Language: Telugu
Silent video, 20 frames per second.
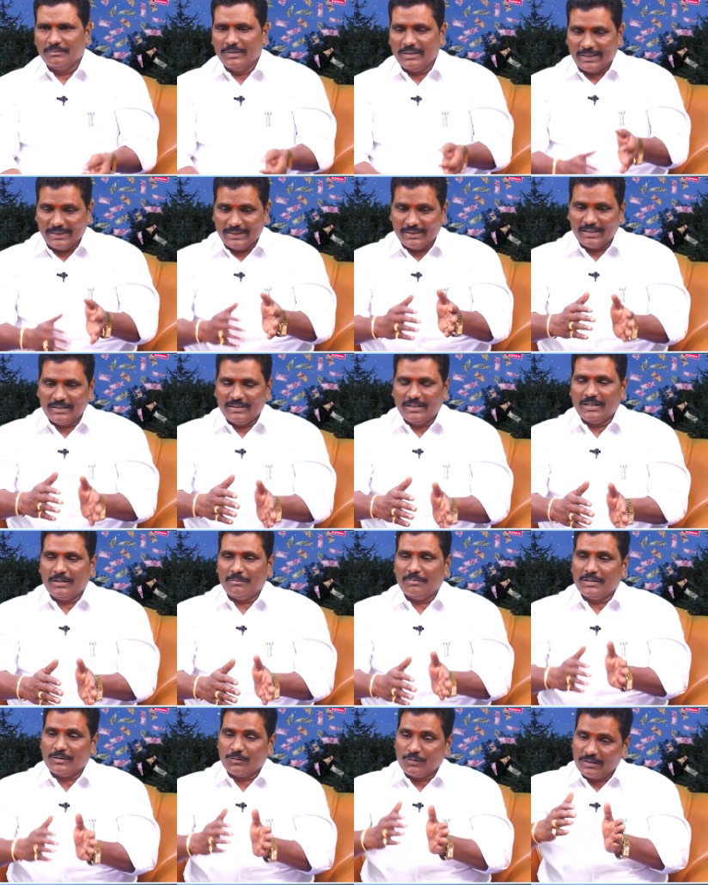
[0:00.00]
మీరు అడిగే దాన్ని
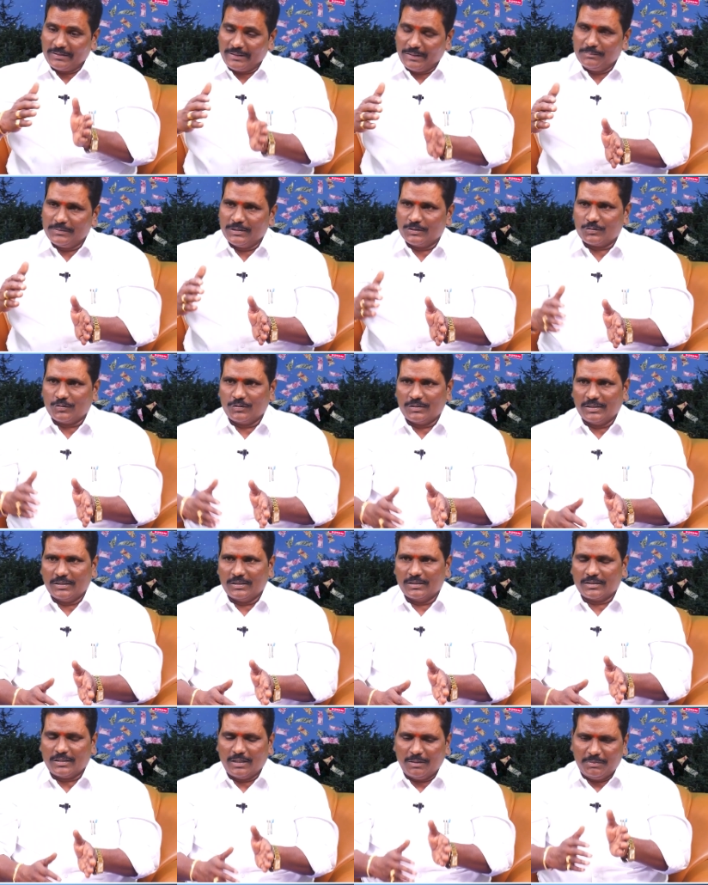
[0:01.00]
బట్టి కూడా టైం
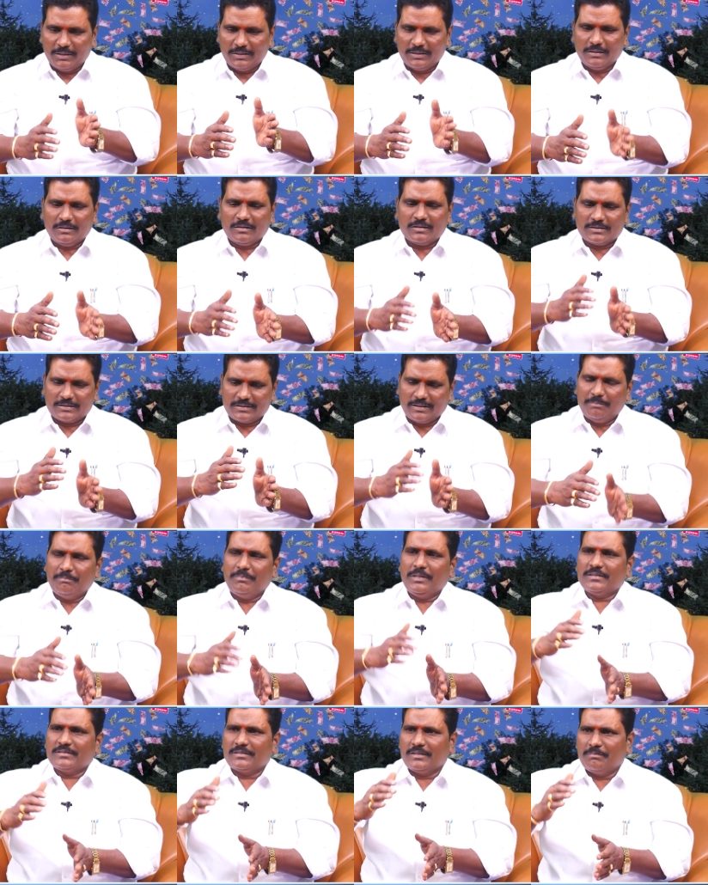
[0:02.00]
తీసుకుంటుంది కాబట్టి స్టెప్
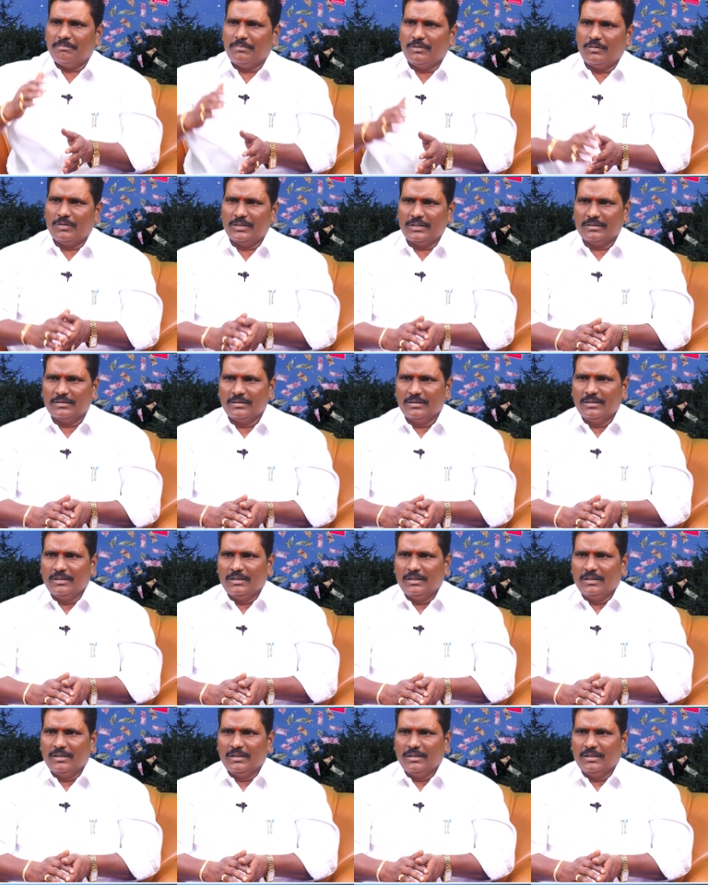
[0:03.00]
బై స్టెప్ పోవాలి